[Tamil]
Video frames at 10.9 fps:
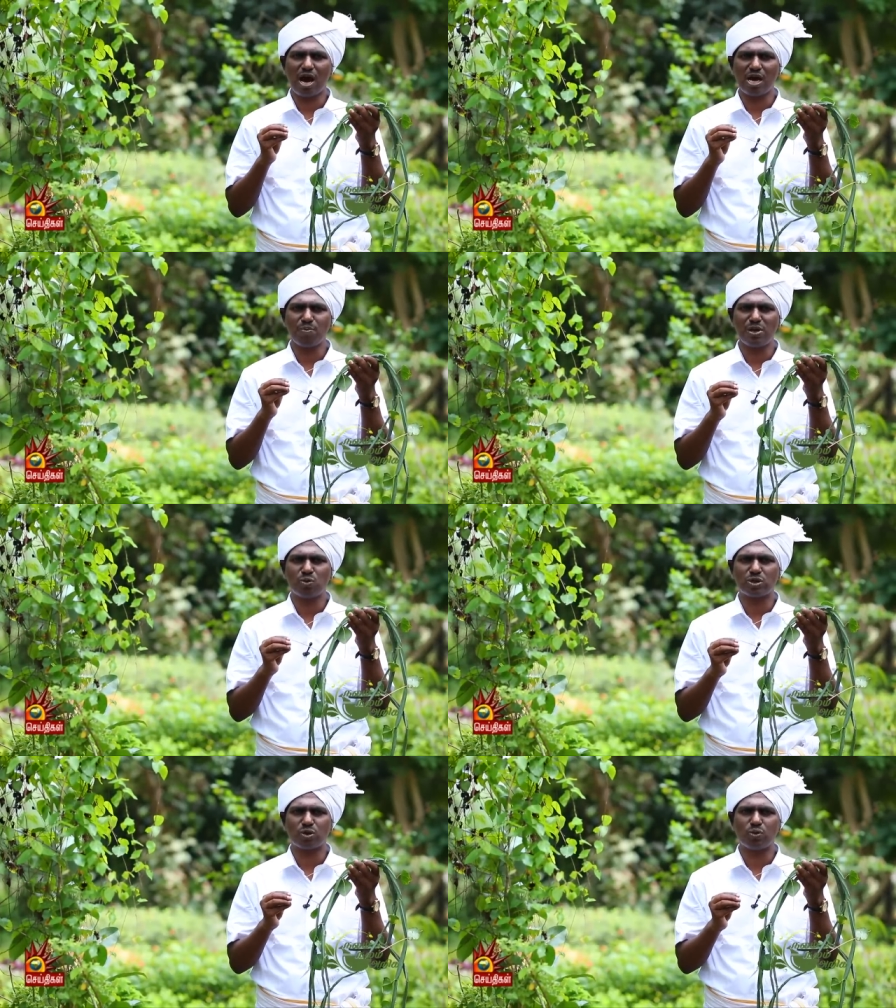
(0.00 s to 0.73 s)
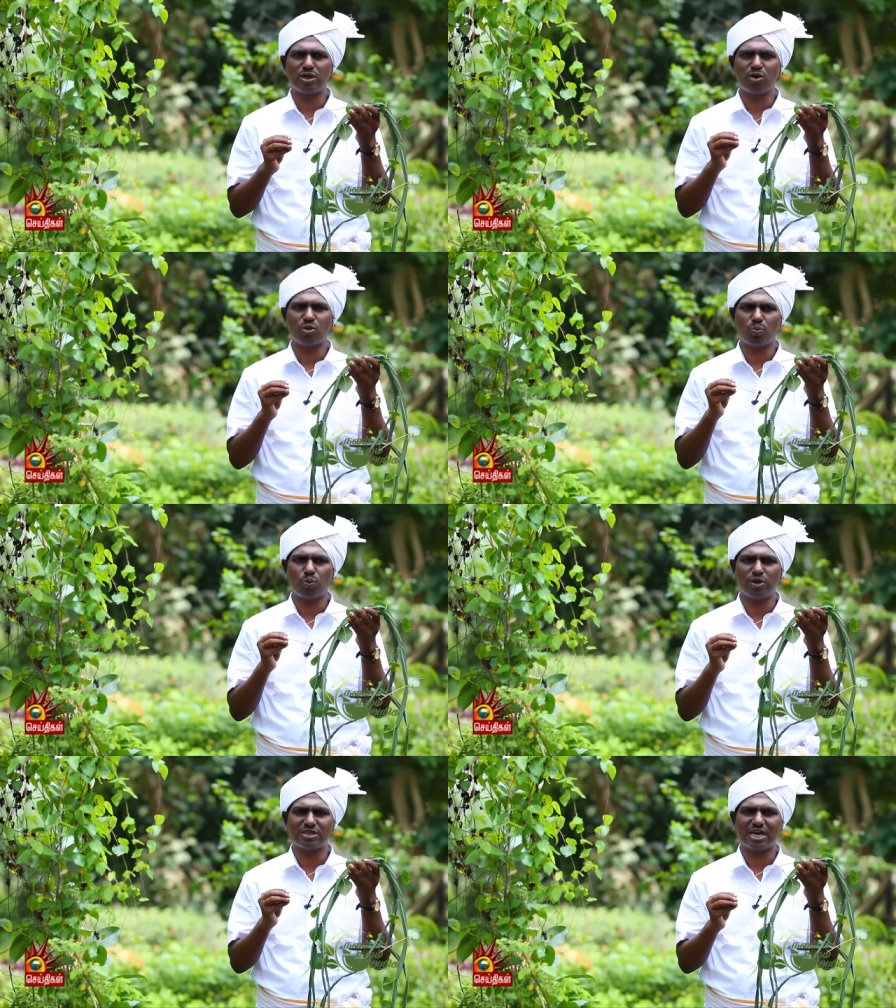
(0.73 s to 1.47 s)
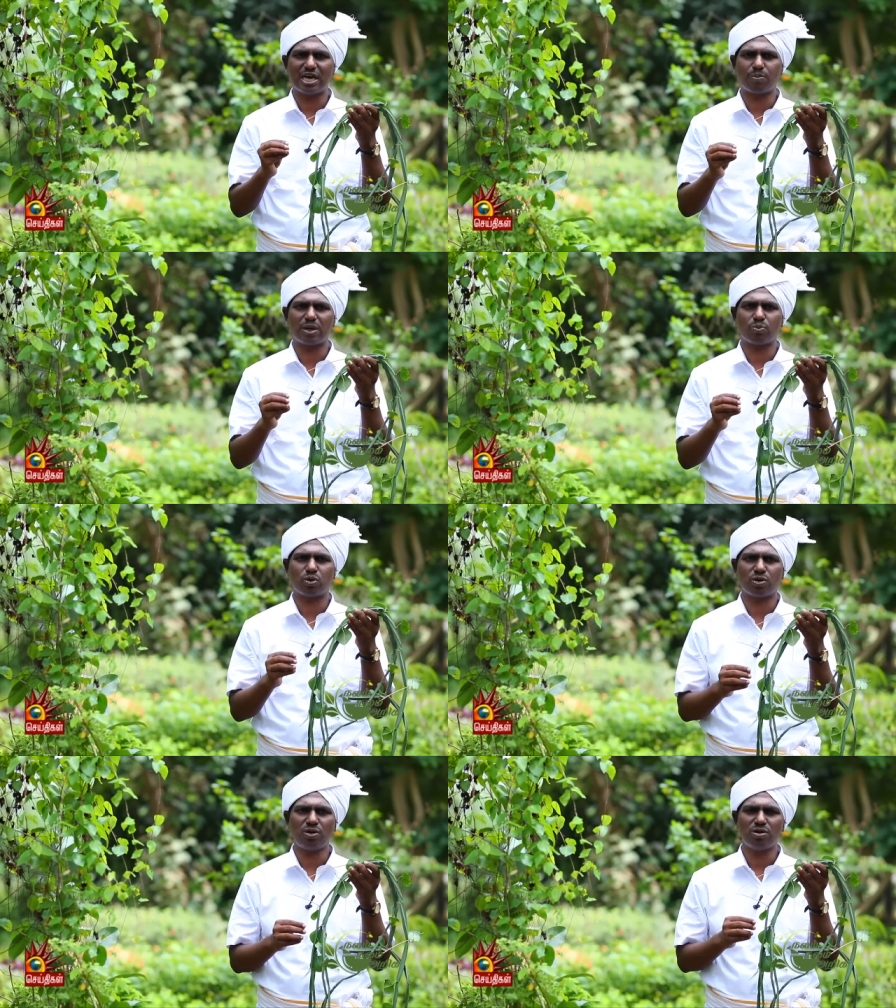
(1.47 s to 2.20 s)
ஆண்மை ஊட்டக்கூடிய ஒரு பொடி தயார் பண்ண
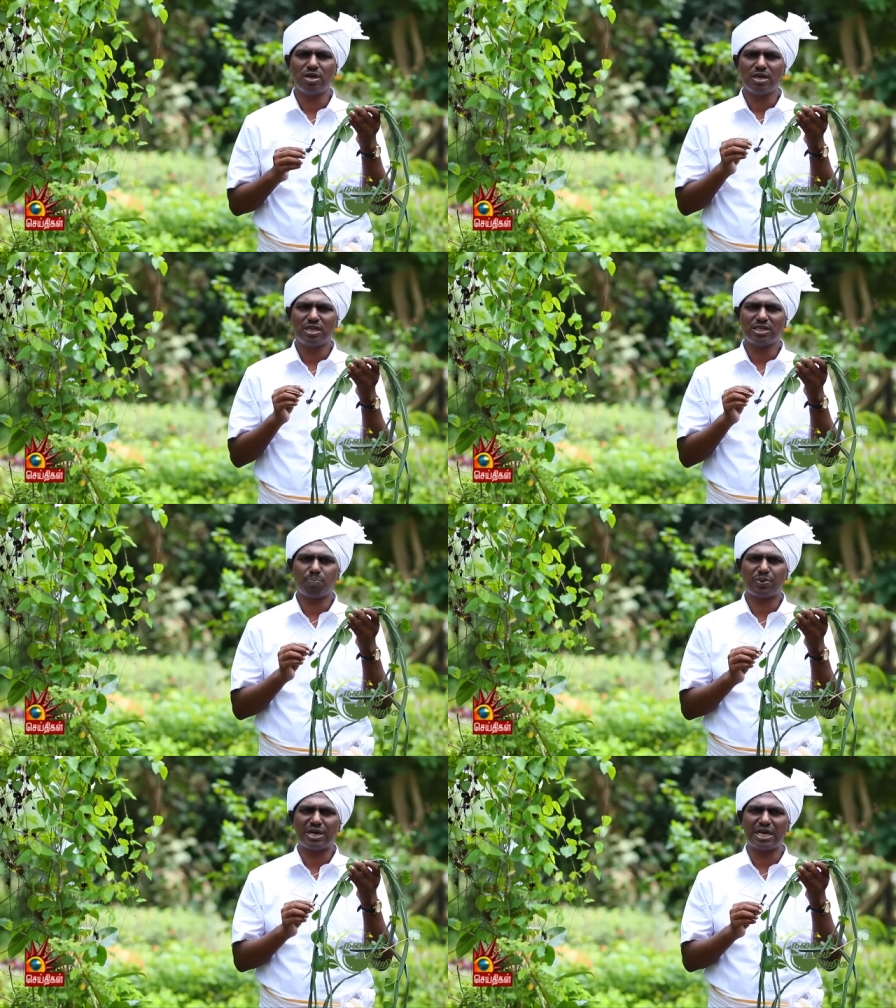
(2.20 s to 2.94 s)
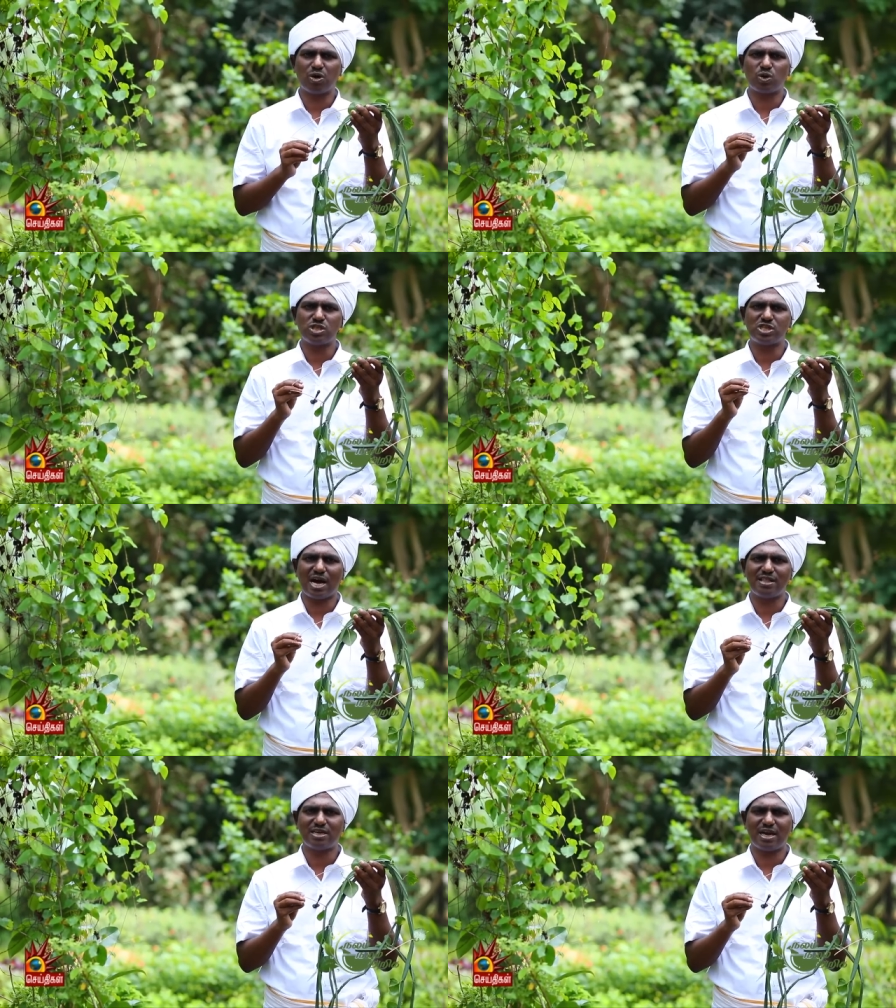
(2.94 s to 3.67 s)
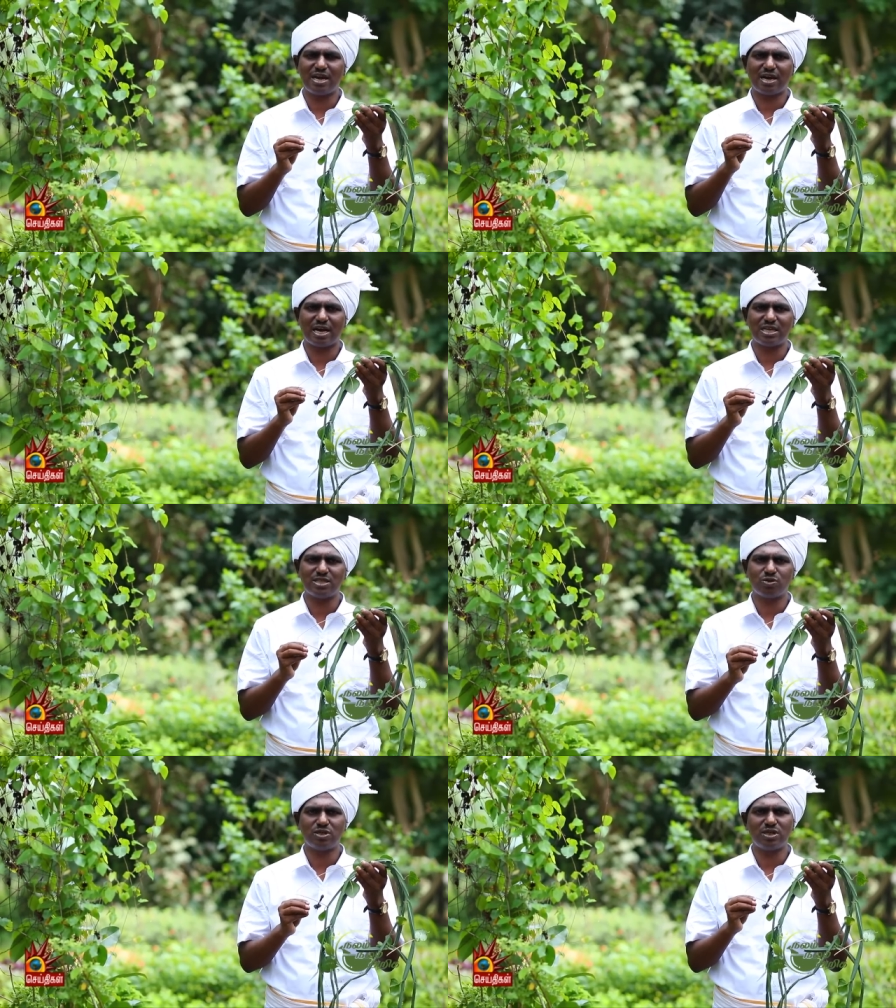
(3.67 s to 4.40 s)
போகிறோம் இந்த பிரண்டையோட ஜாதிக்காயை
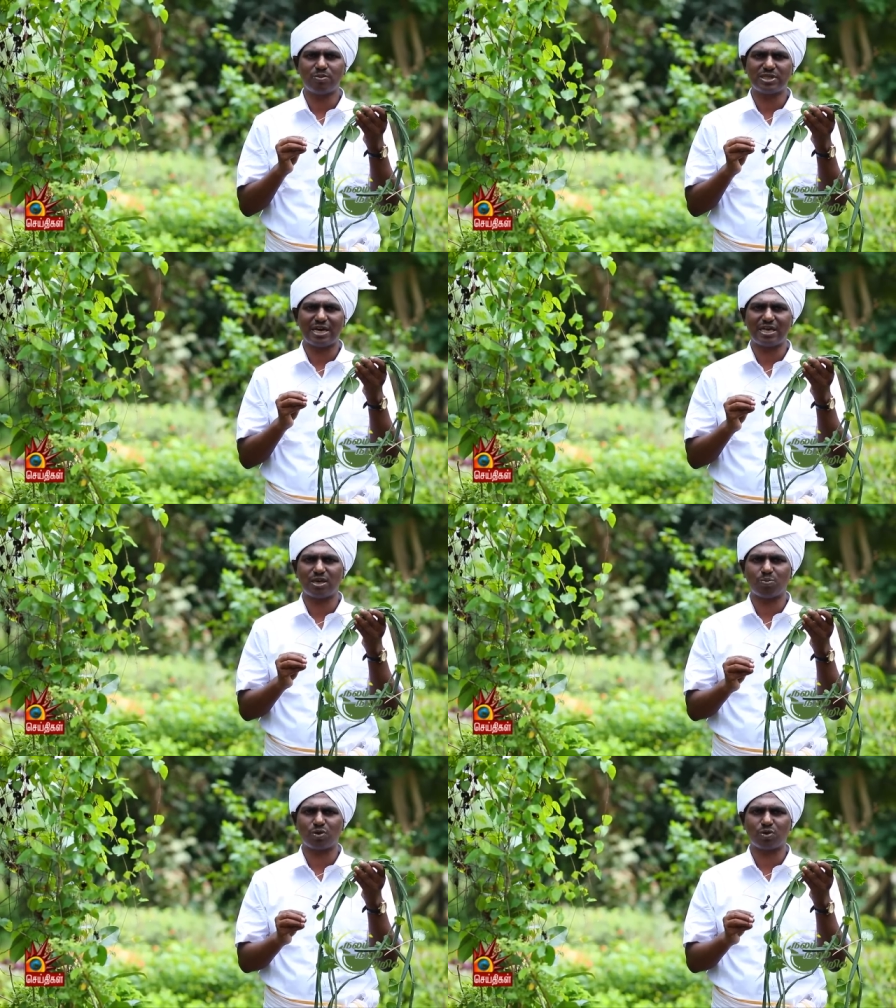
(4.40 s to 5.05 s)
கலந்து கொண்டு நம்ம தயாரிக்க